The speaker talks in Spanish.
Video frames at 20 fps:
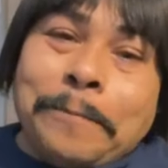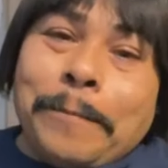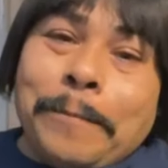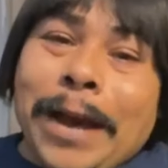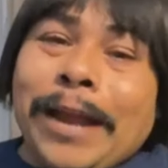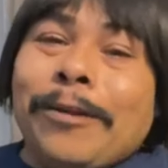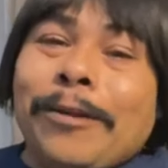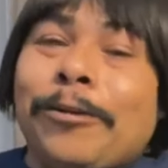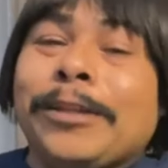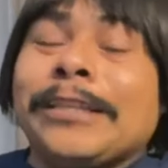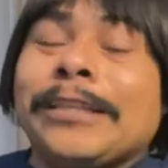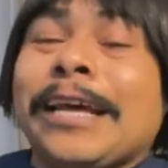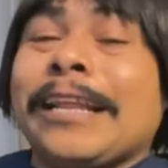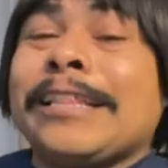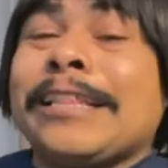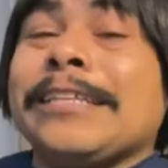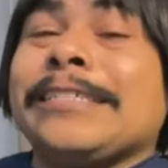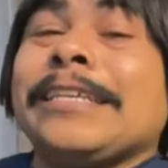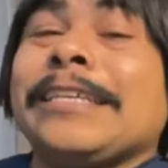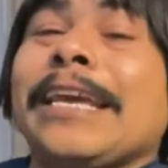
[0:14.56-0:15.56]
Malo
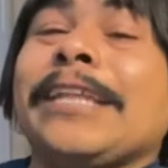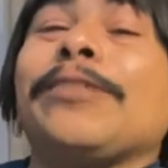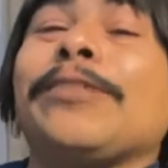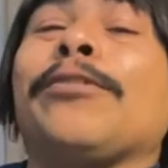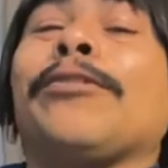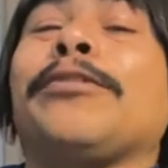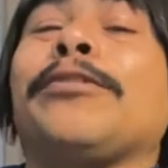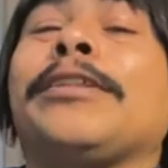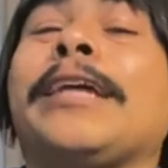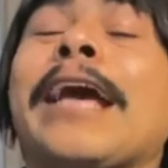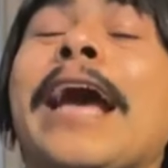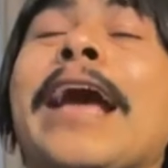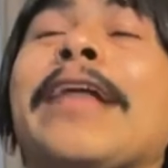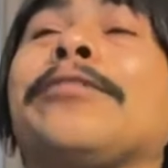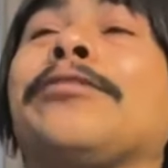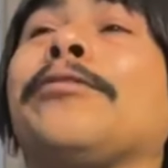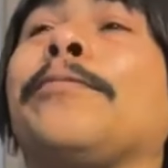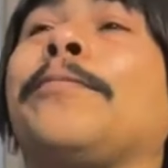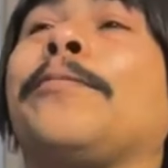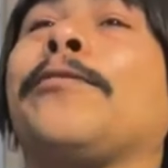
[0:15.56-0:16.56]
andar diciendo dónde
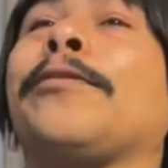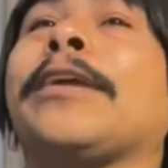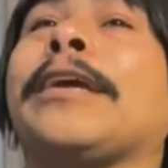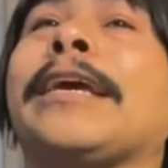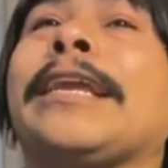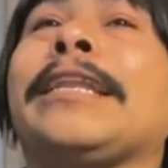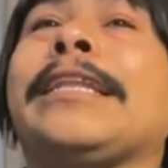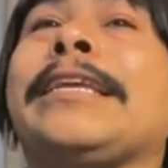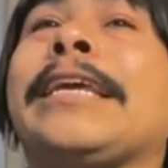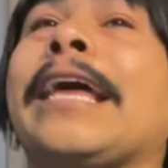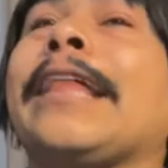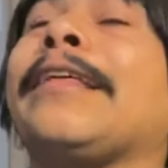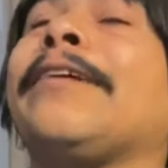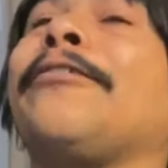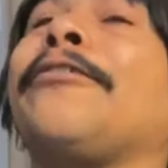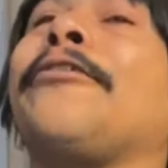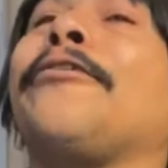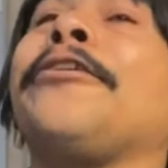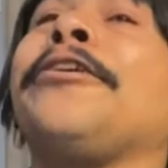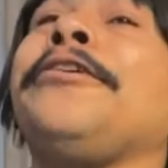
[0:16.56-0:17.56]
ando porque el día
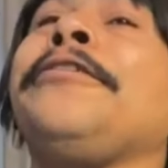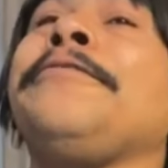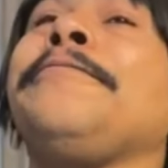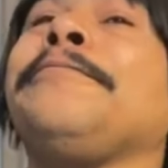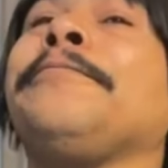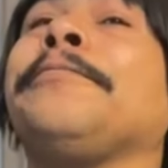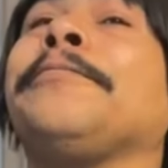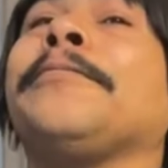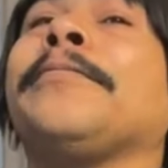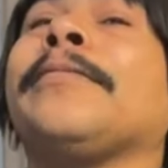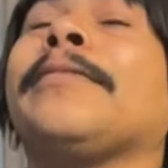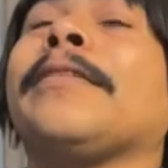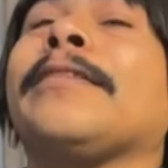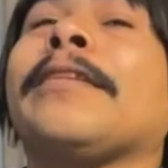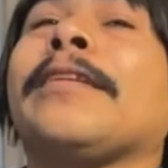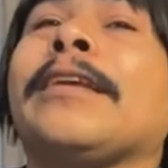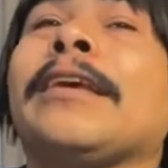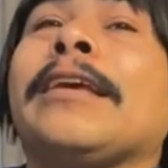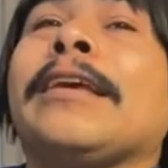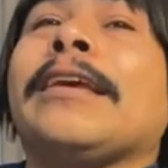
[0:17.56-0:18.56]
de hoy,
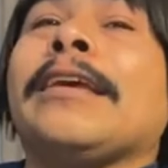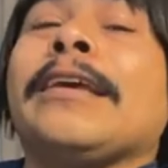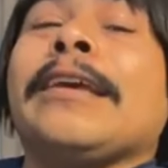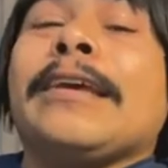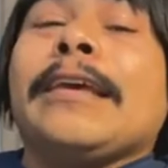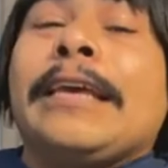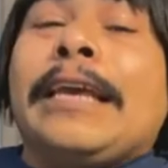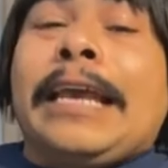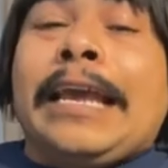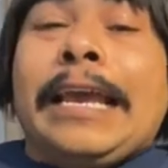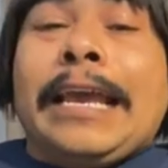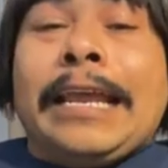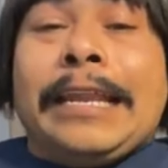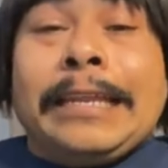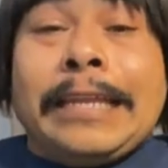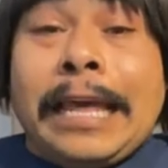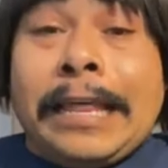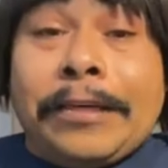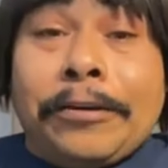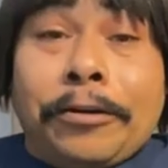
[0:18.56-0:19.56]

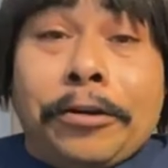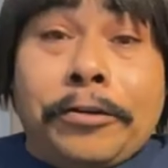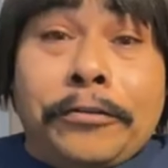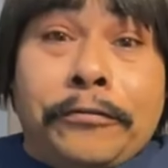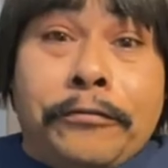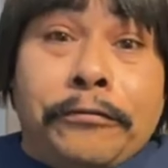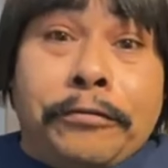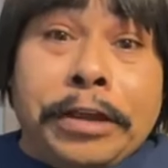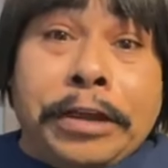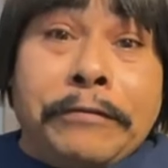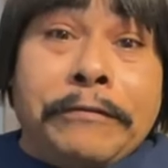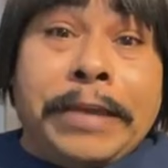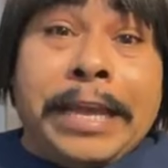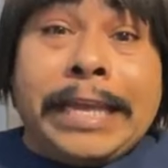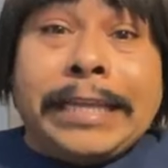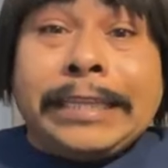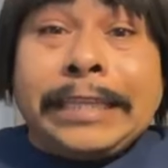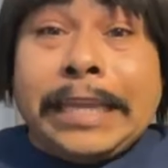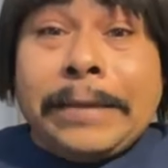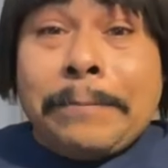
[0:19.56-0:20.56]
el día de hoy fui
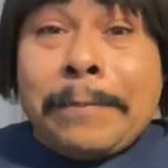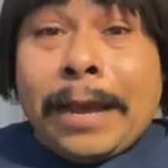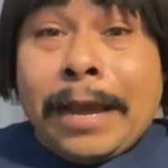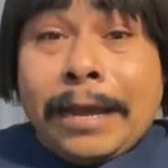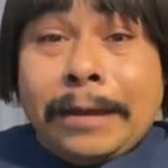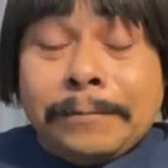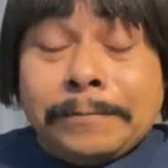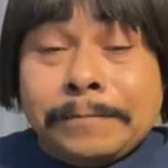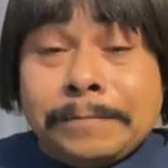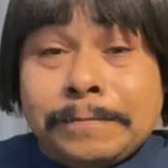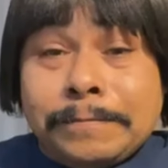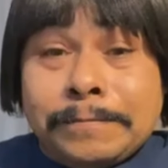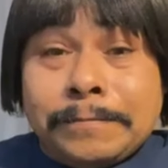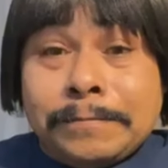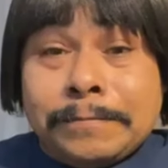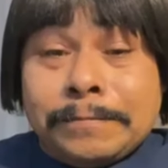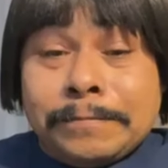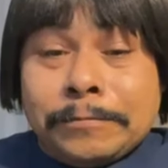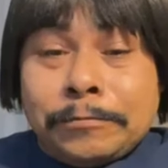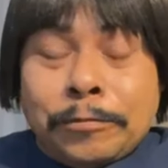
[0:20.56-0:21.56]
víctima
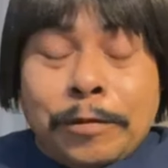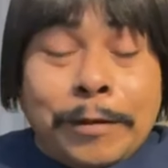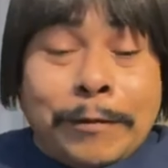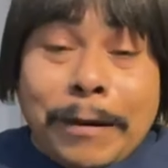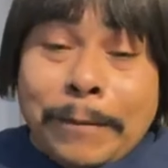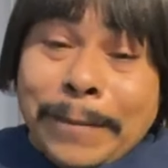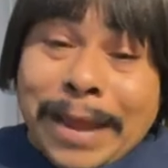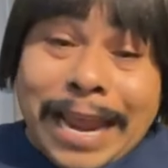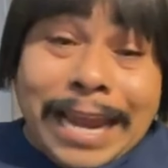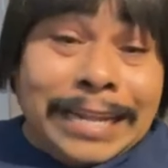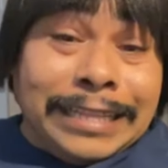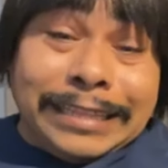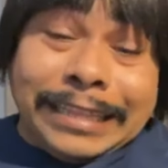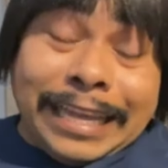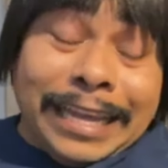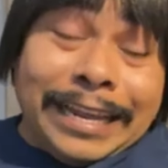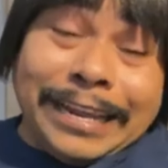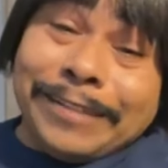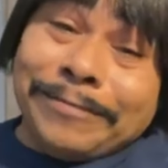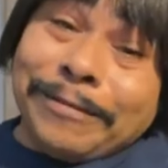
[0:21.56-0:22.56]

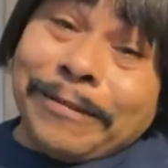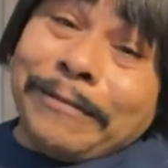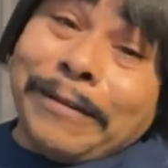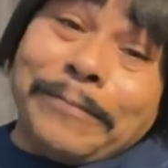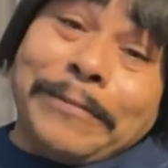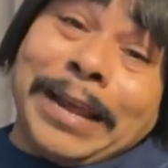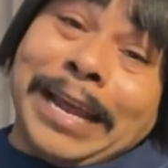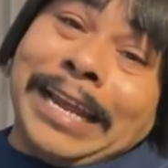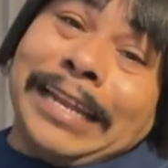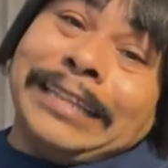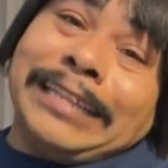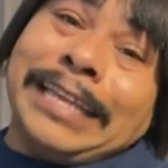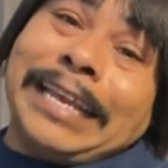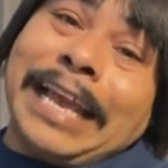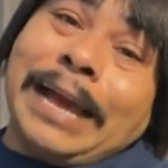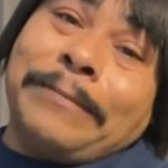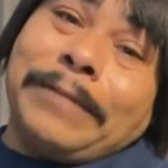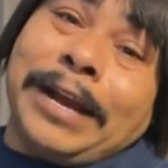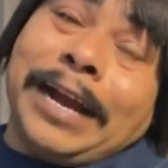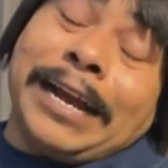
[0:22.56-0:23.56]
nuevamente, nuevamente,
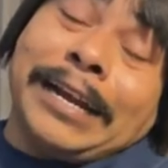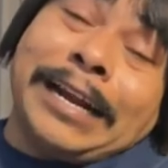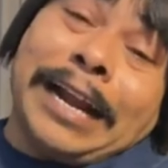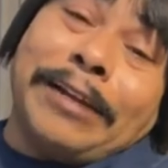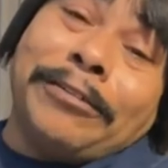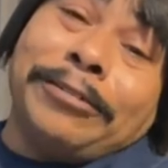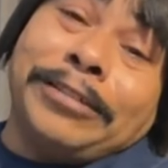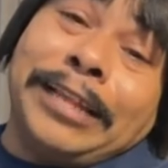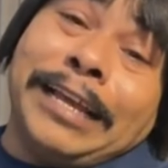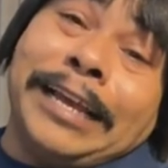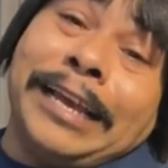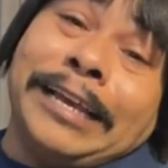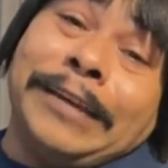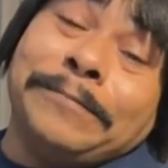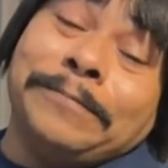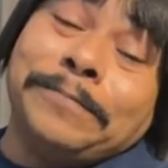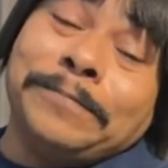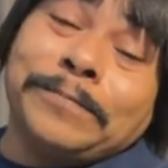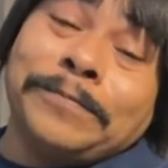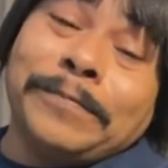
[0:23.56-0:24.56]
ya me agarraron
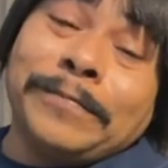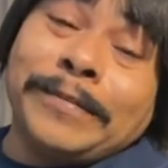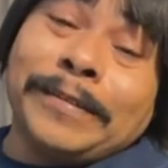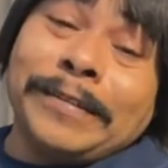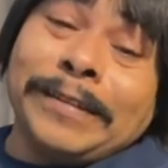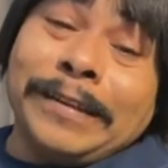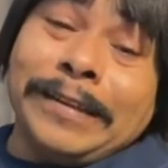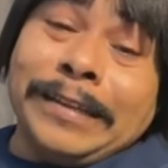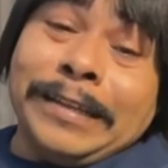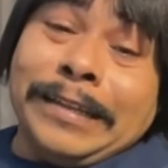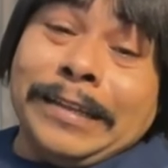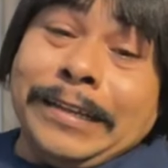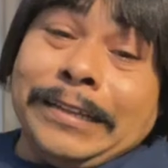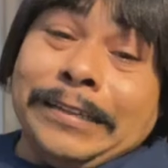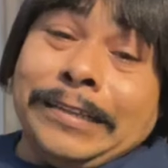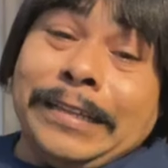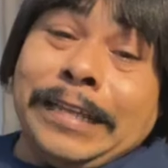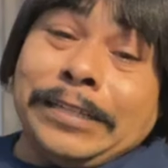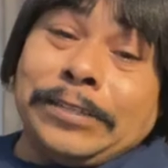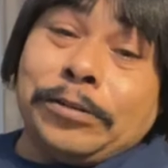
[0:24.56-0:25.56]
de,
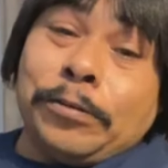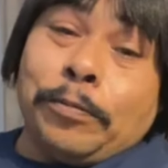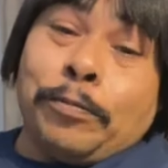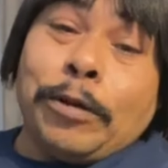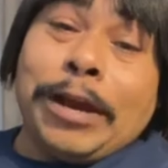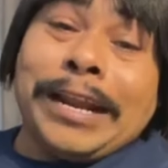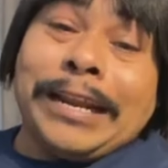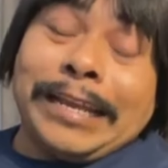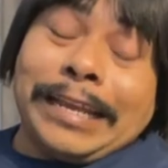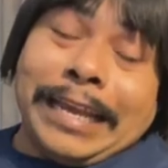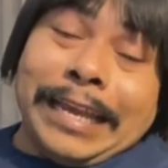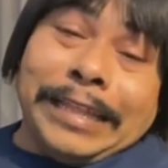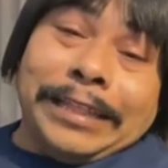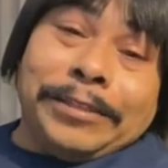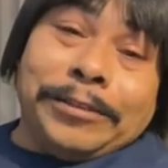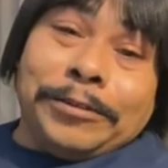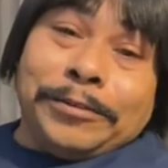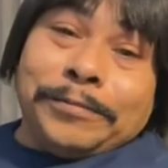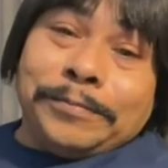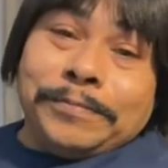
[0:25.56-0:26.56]
de su
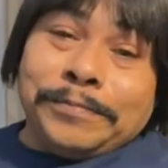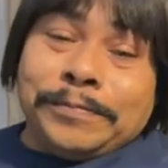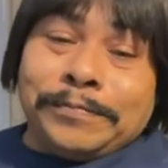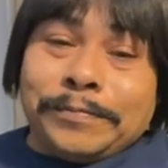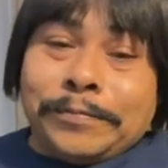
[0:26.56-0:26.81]
puerquito.